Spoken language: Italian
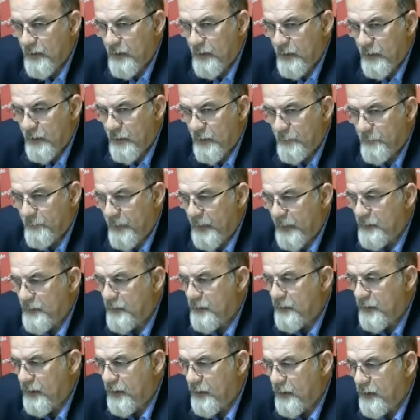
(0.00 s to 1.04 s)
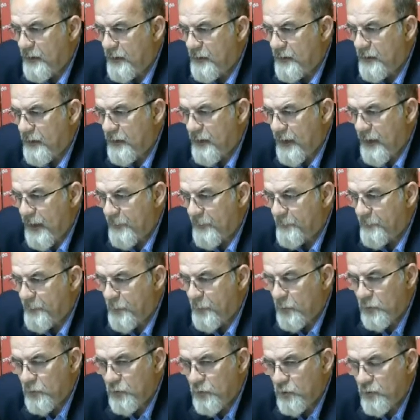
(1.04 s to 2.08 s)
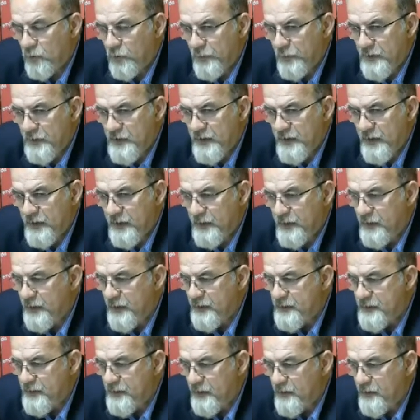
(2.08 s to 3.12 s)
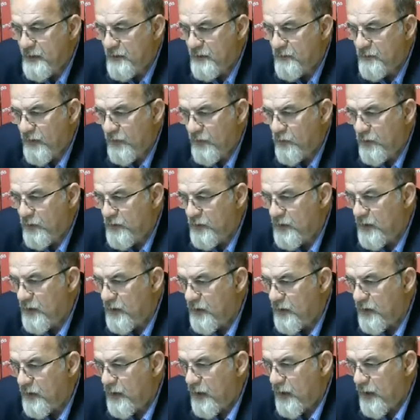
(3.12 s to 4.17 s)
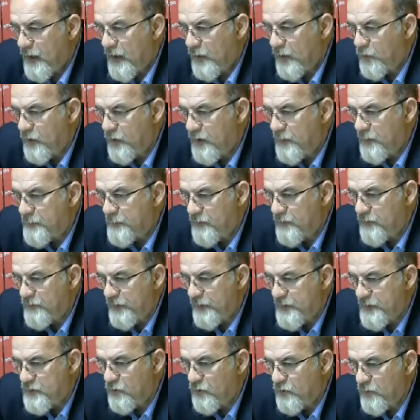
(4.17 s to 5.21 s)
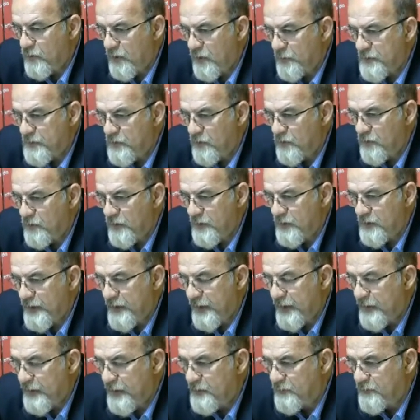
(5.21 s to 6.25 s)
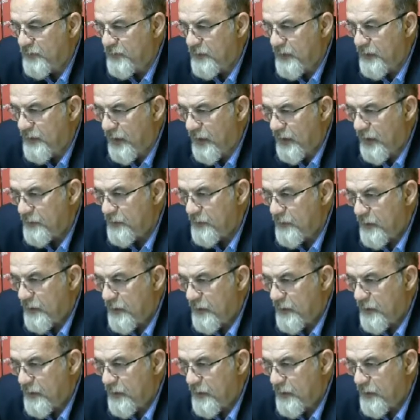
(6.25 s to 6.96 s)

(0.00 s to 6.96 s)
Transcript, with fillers: eh, mette in campo tutta una serie di iniziative, quindi è qui che mi riferisco alla questione di creatività